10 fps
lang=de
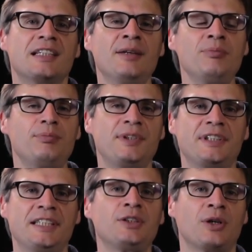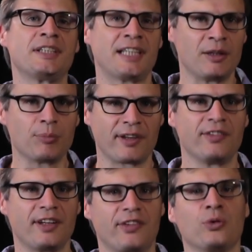Leben biete ich euch einen
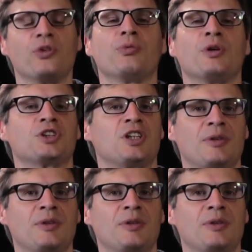Präsentationsworkshop